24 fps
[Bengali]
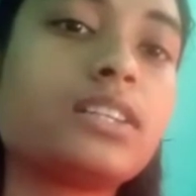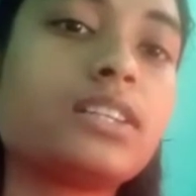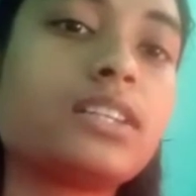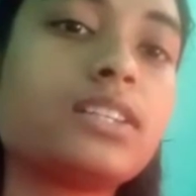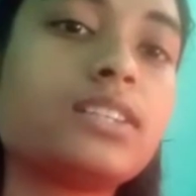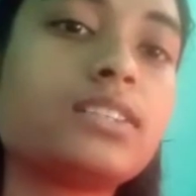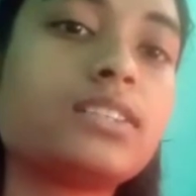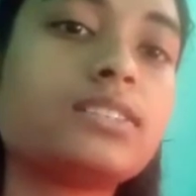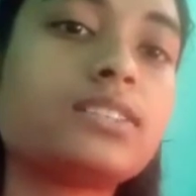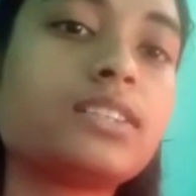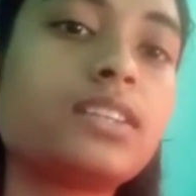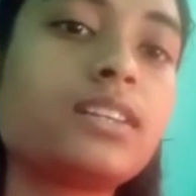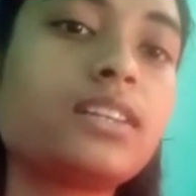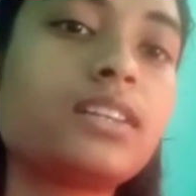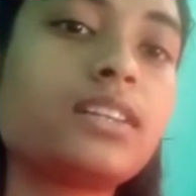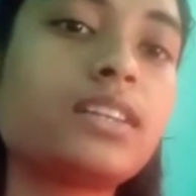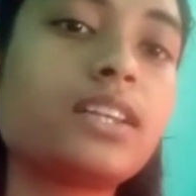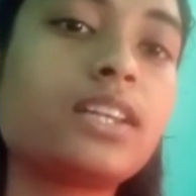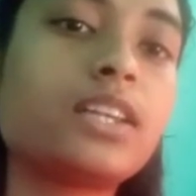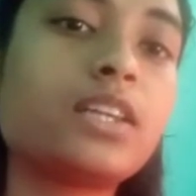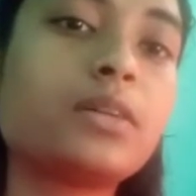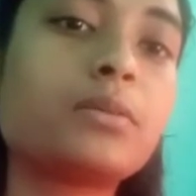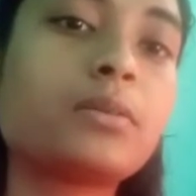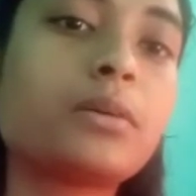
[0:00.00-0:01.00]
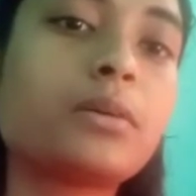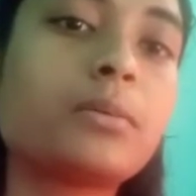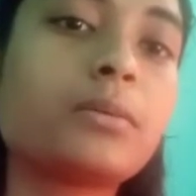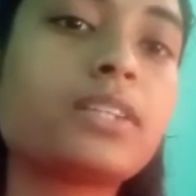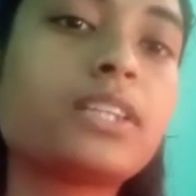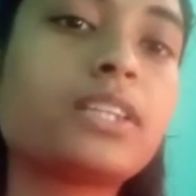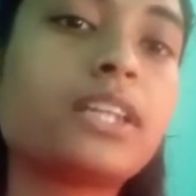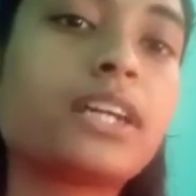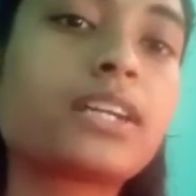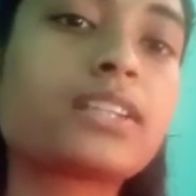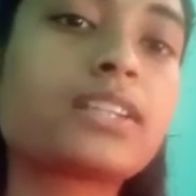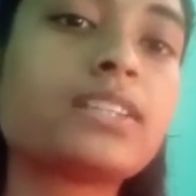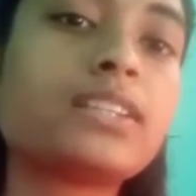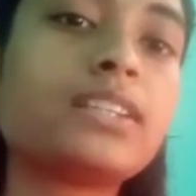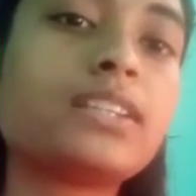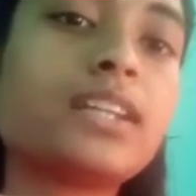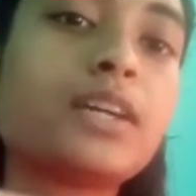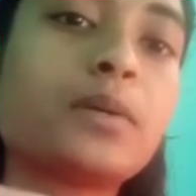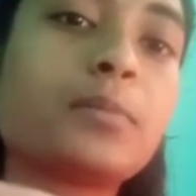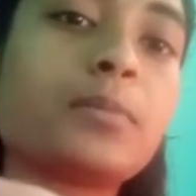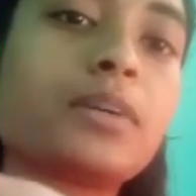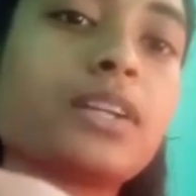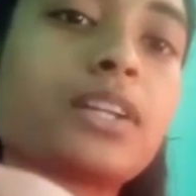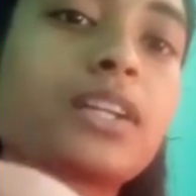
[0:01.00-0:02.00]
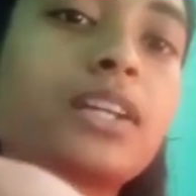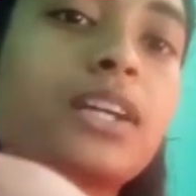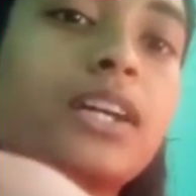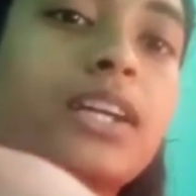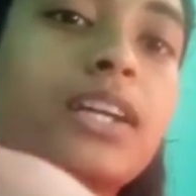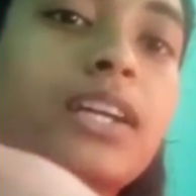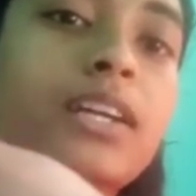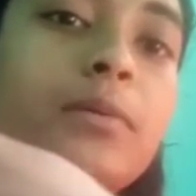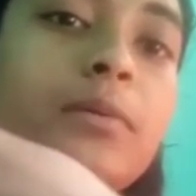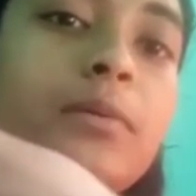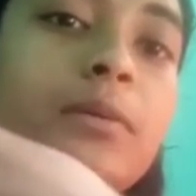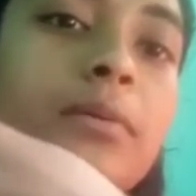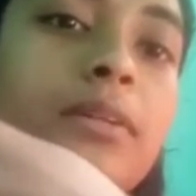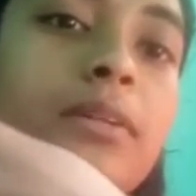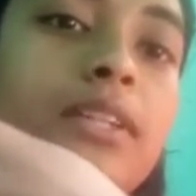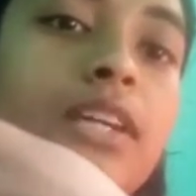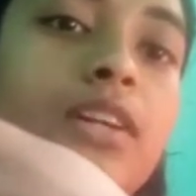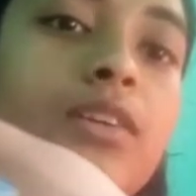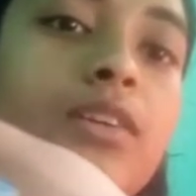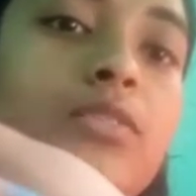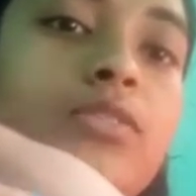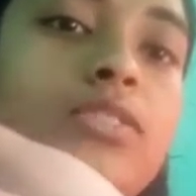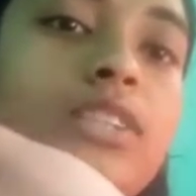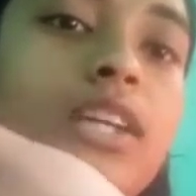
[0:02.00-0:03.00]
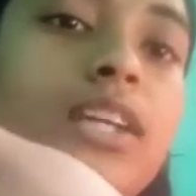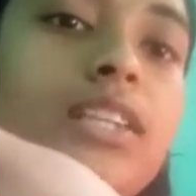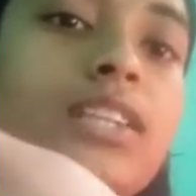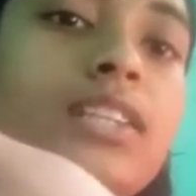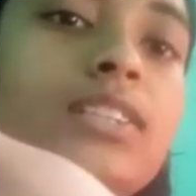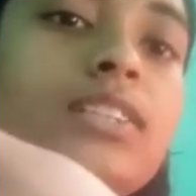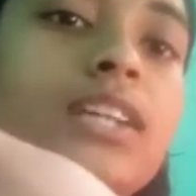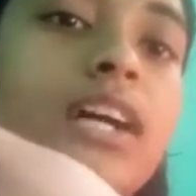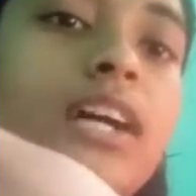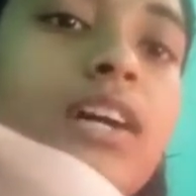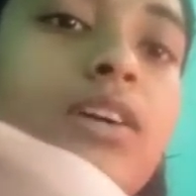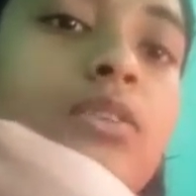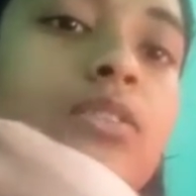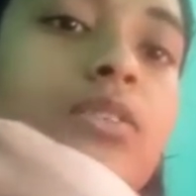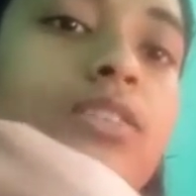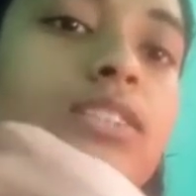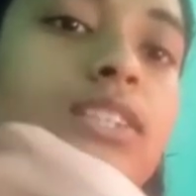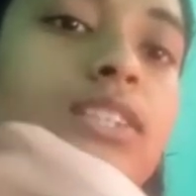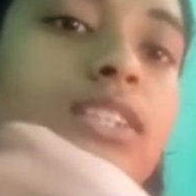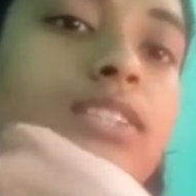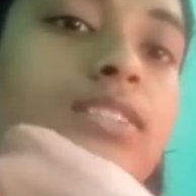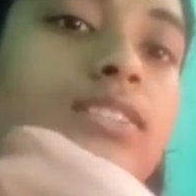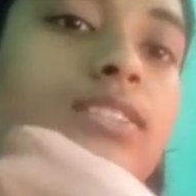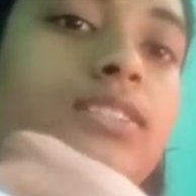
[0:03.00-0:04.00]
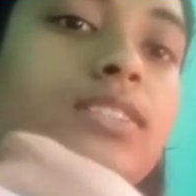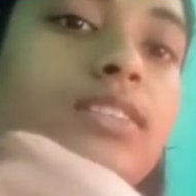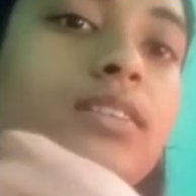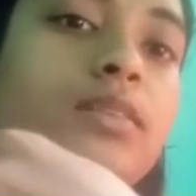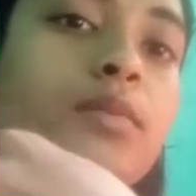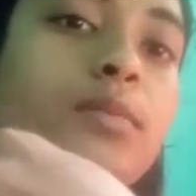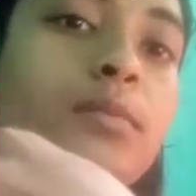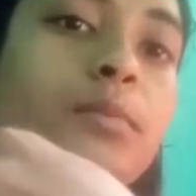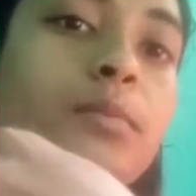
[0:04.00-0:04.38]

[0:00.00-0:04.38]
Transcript: এই যে এইভাবে দাগ দিলে আমার গায়ে এইভাবে দেখো সাদা দাগ হয়ে যাচ্ছে